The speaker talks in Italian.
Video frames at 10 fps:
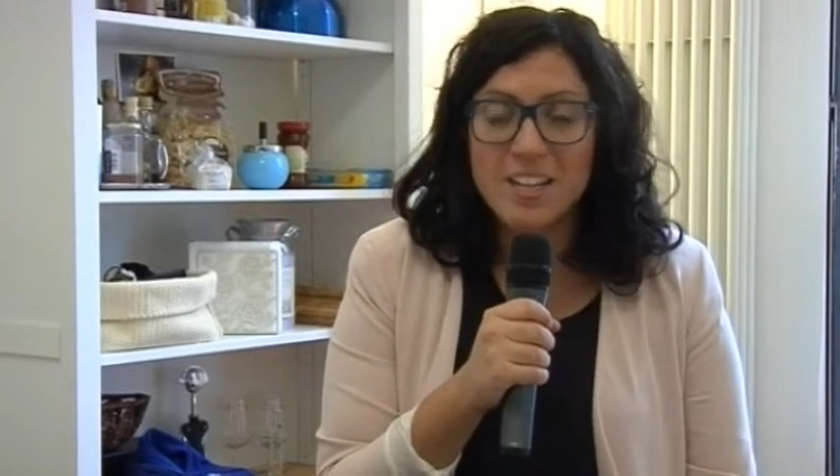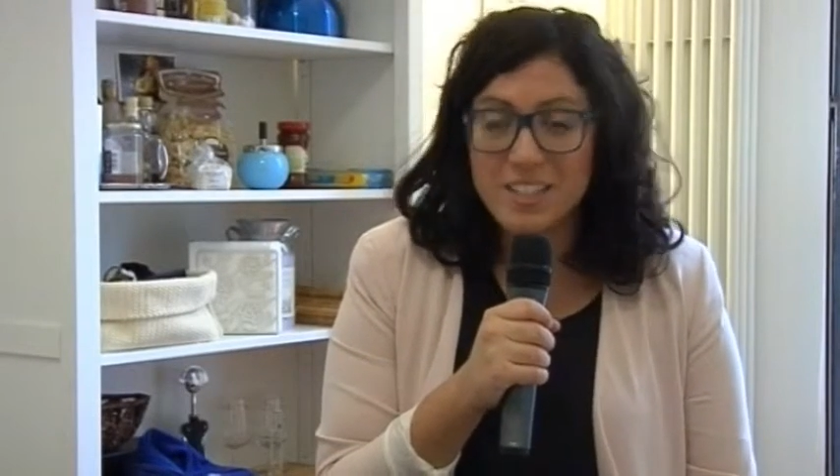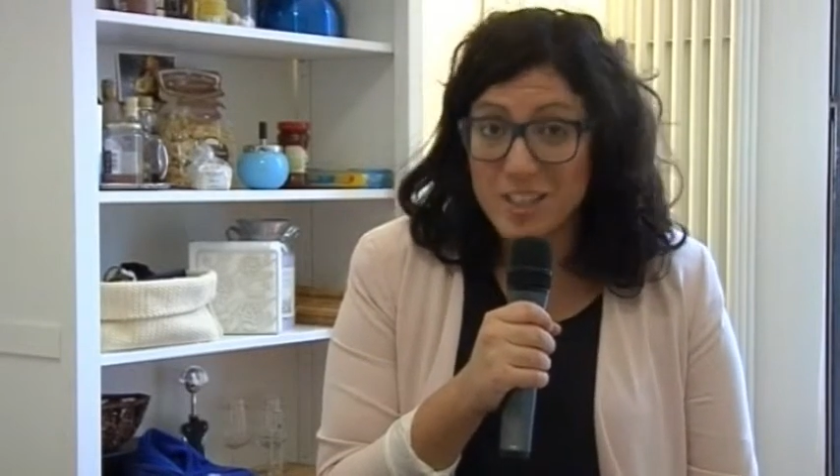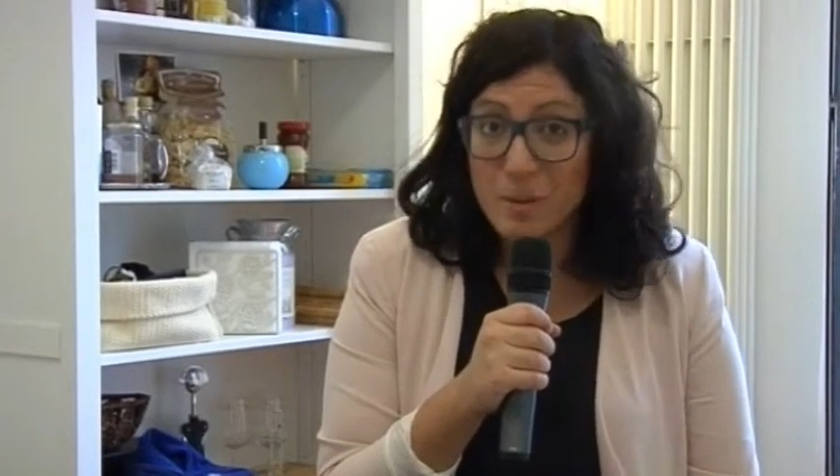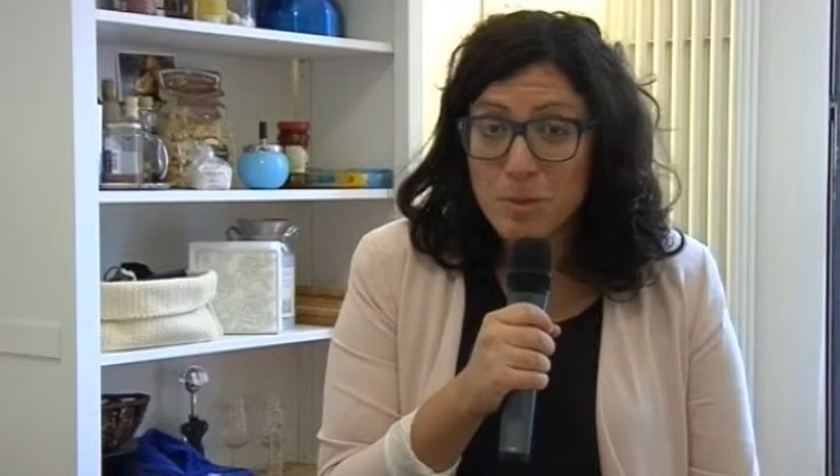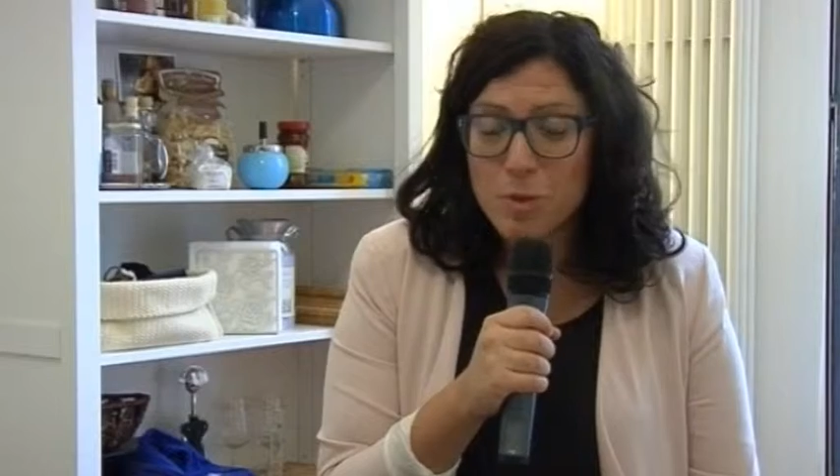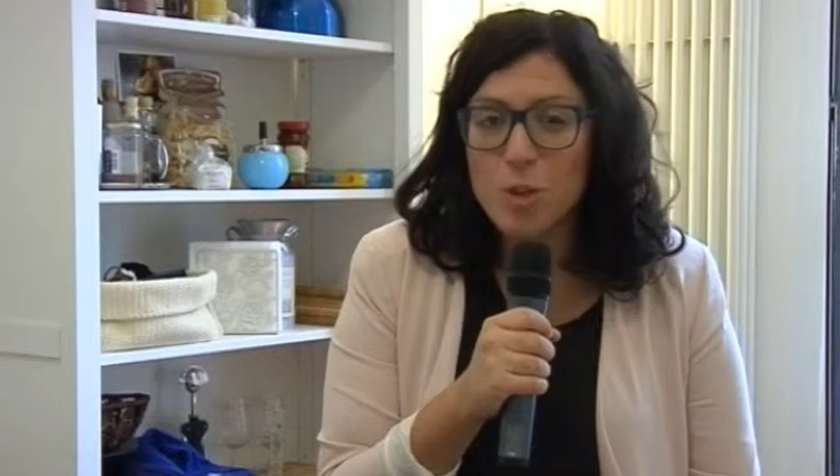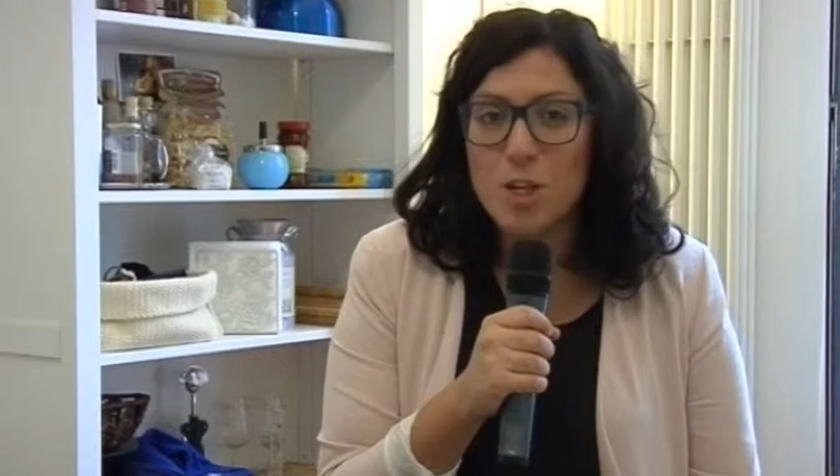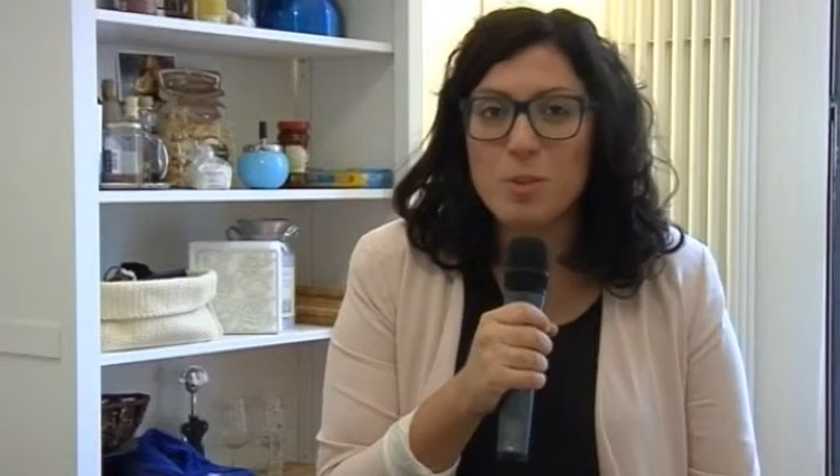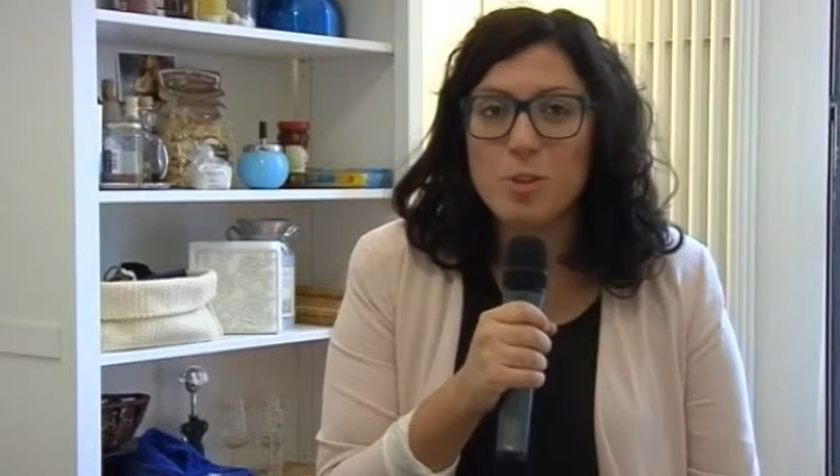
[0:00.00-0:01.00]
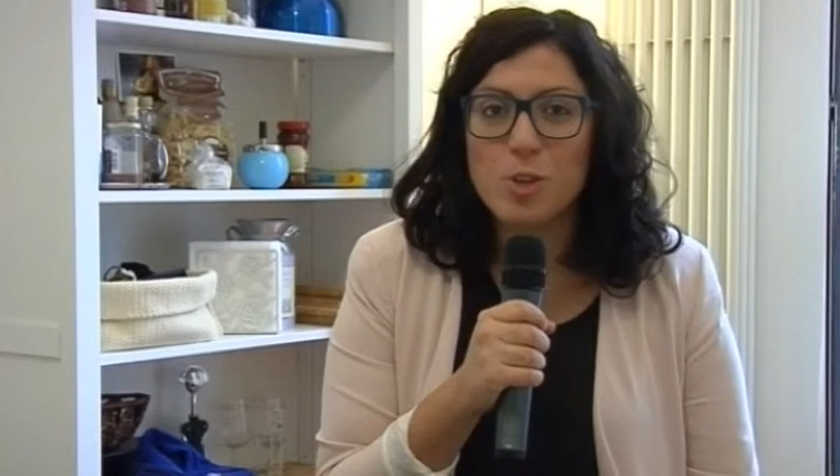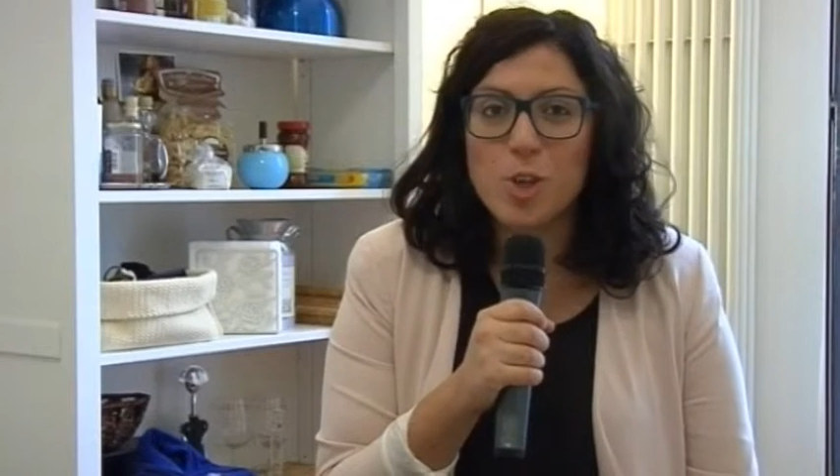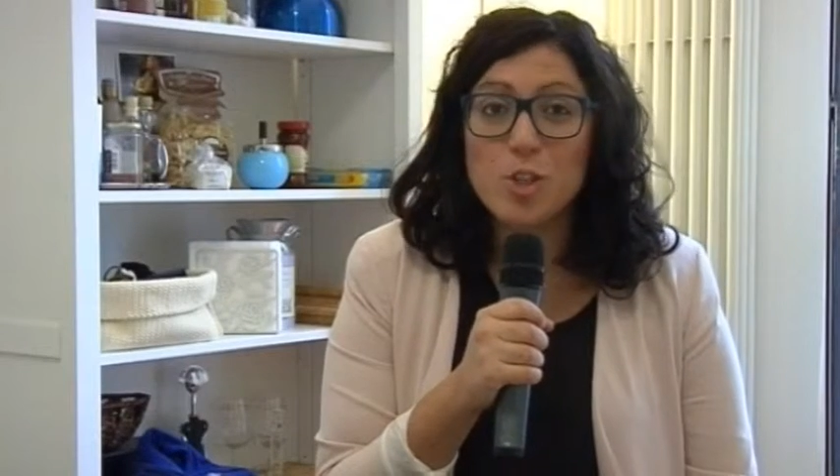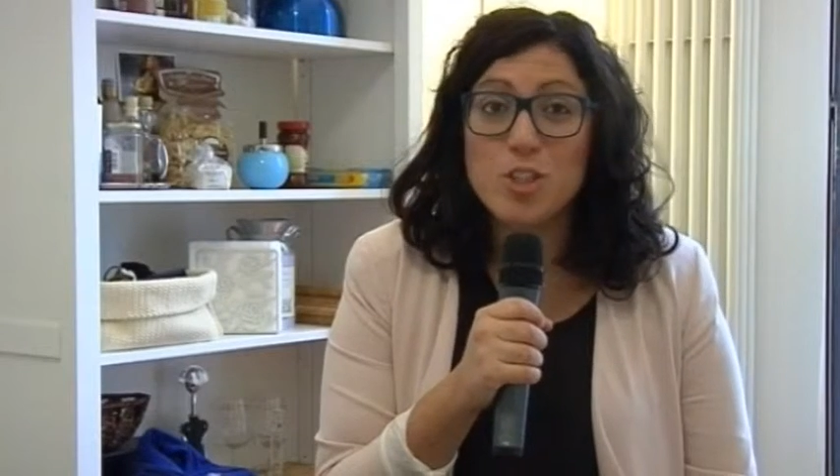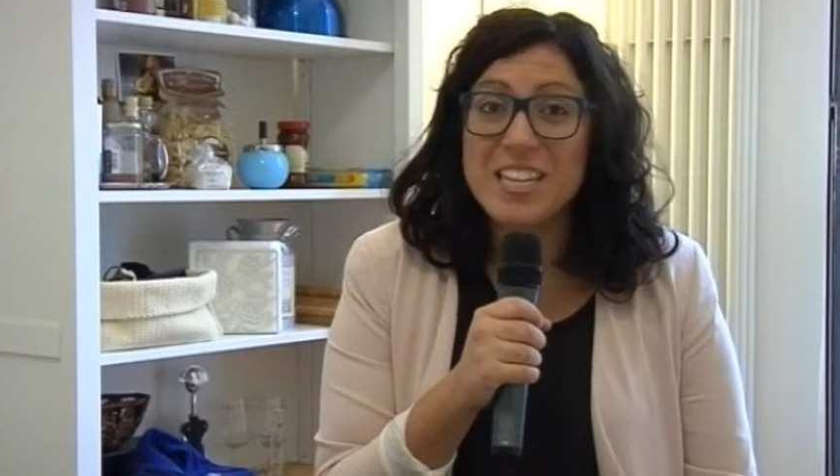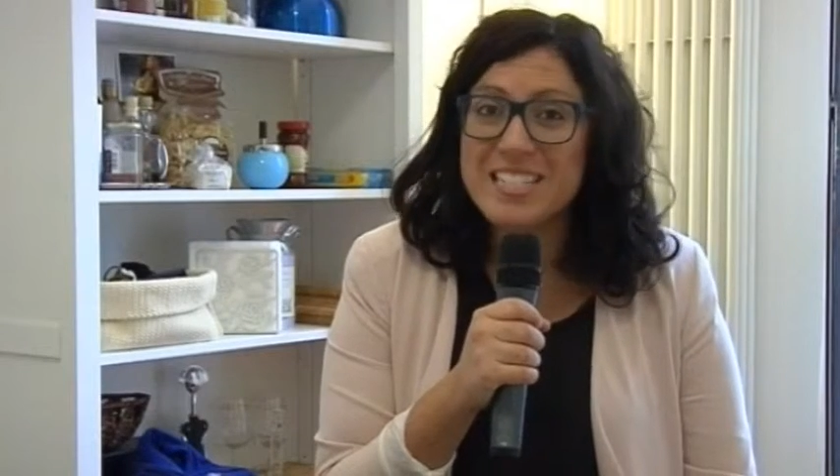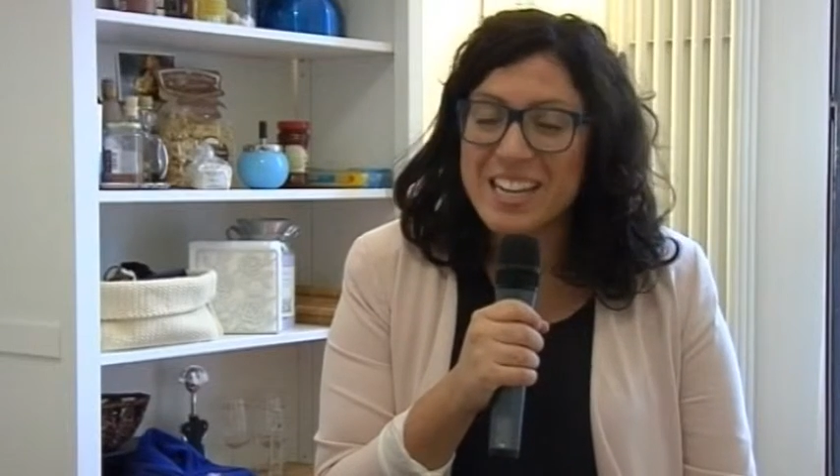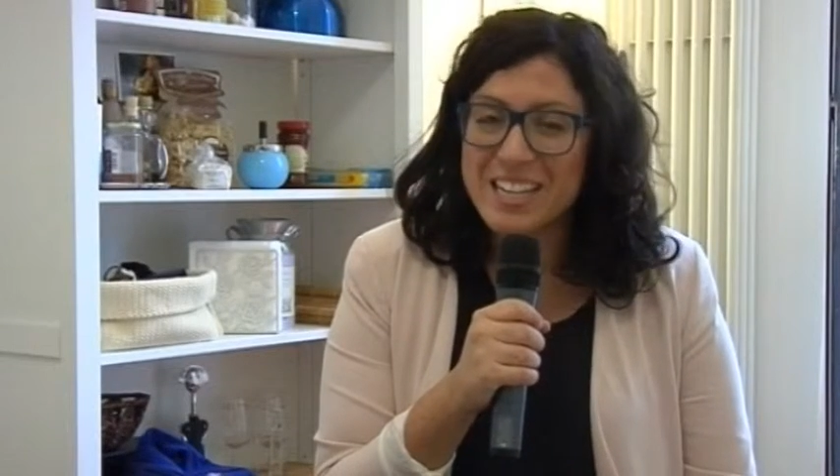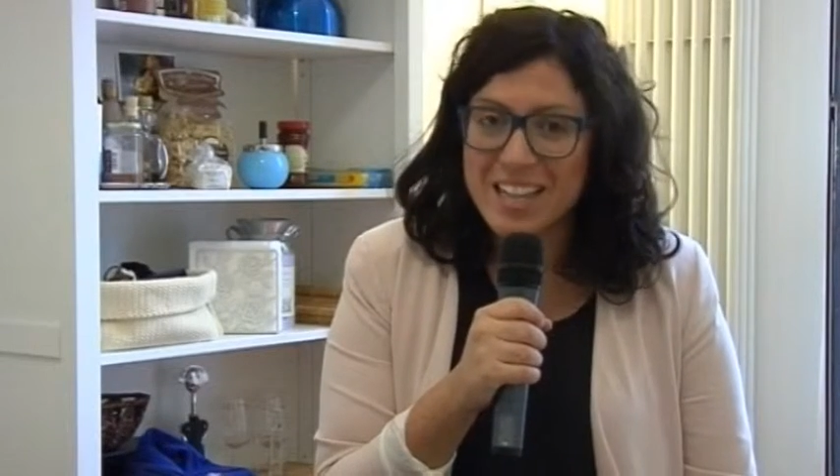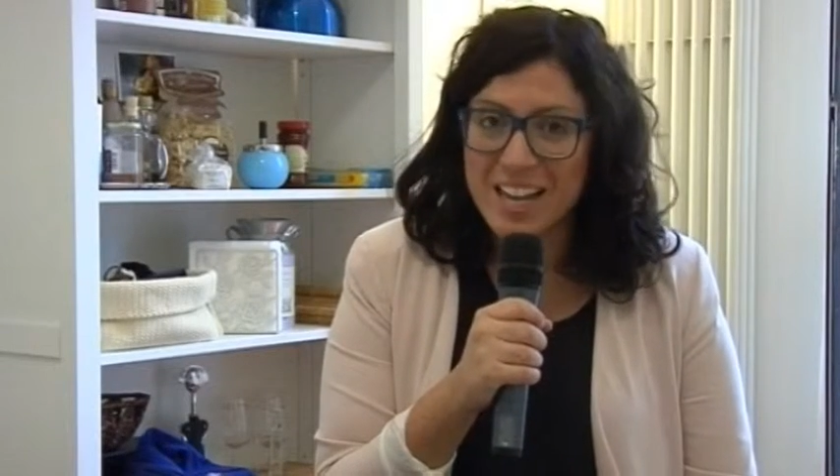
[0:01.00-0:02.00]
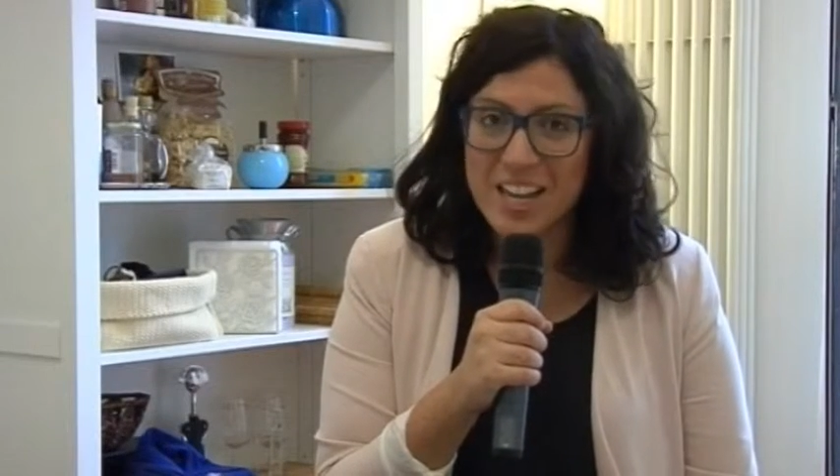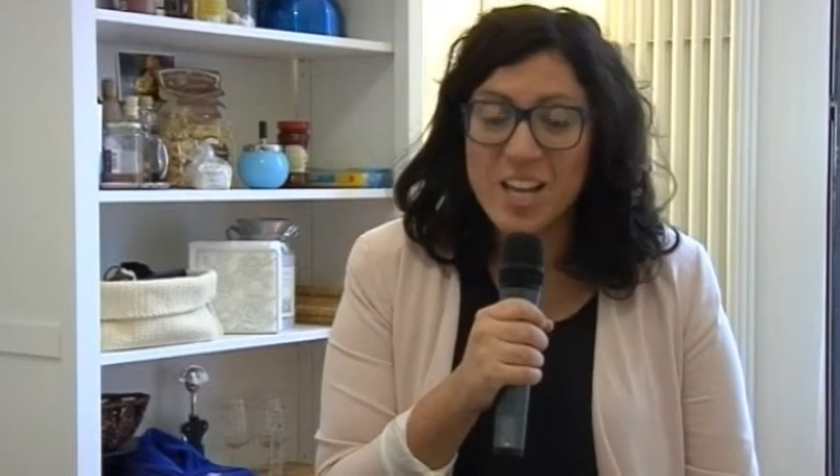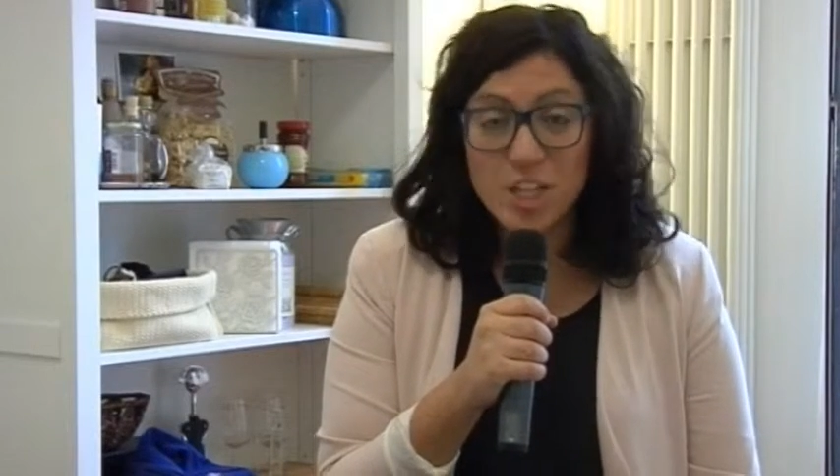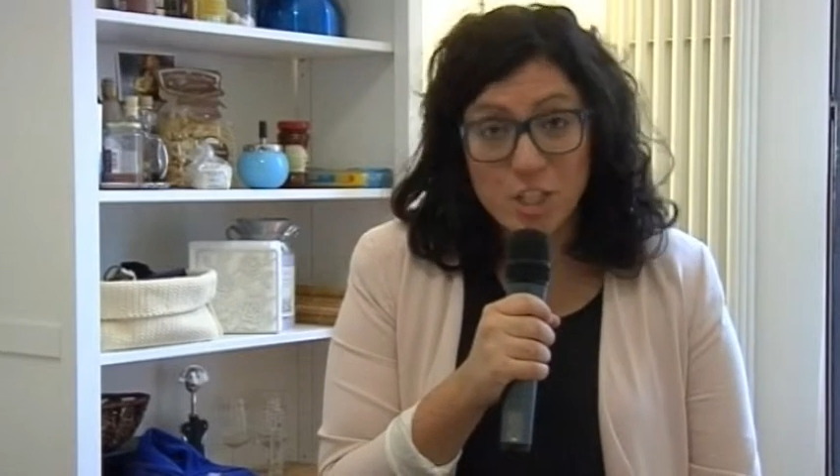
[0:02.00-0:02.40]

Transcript: Sentiamo il suggerimento di oggi di Lisa Casali,